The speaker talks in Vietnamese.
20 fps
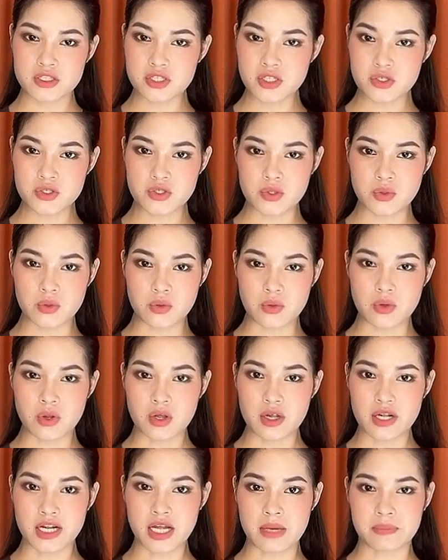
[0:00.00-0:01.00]
Cho dù
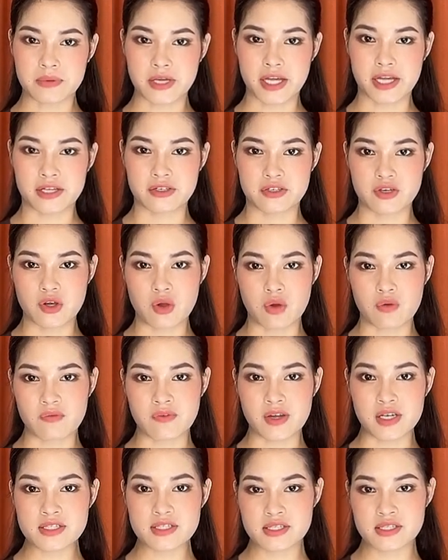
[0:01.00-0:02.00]
gặp cảnh đổ
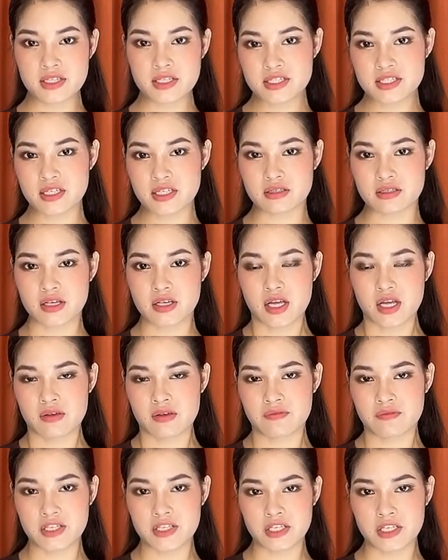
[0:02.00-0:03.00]
vỡ giữa chừng
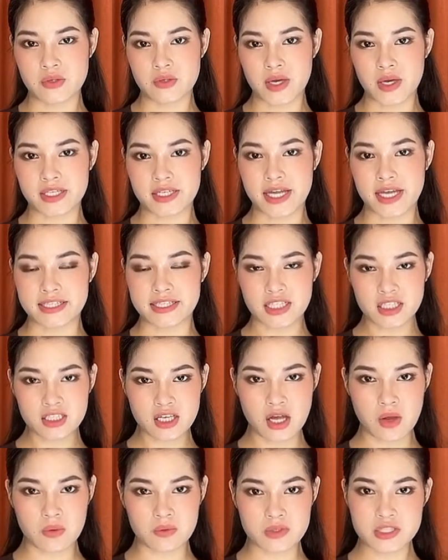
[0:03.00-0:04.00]
vì hoàn cảnh
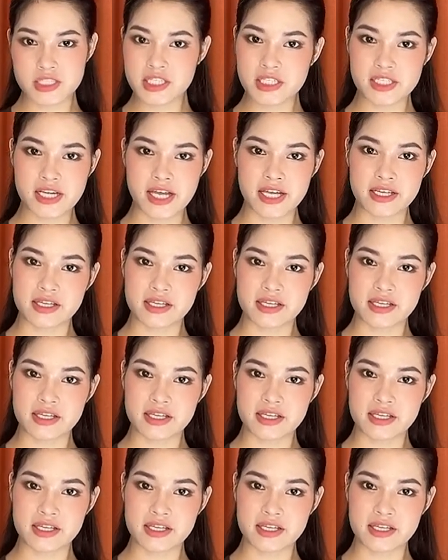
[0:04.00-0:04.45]
tác động trước